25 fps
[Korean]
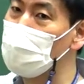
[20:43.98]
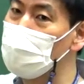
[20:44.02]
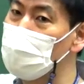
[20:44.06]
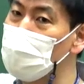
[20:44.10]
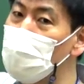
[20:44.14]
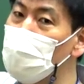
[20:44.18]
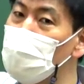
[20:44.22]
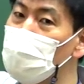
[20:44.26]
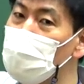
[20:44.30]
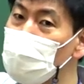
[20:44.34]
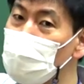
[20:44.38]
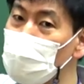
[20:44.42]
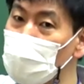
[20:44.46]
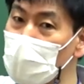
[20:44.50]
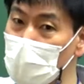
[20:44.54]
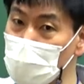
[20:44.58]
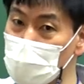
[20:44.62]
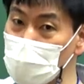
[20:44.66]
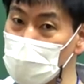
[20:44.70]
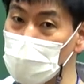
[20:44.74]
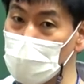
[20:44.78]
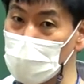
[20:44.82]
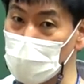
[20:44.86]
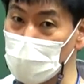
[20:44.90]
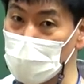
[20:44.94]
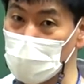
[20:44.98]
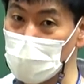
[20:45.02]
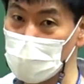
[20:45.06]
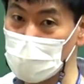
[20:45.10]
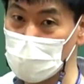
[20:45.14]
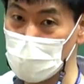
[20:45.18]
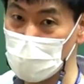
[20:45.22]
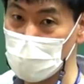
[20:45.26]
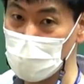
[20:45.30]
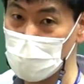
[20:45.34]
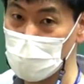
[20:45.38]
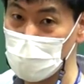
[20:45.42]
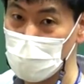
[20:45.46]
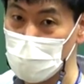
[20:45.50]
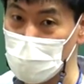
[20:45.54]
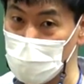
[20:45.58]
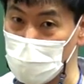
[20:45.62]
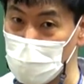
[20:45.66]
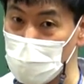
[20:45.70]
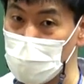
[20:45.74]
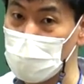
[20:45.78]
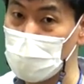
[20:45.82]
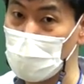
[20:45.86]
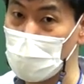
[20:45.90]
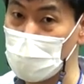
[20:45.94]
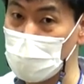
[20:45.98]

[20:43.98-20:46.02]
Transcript: 때 필수적으로 알고 있어야 되는 거거든. 필수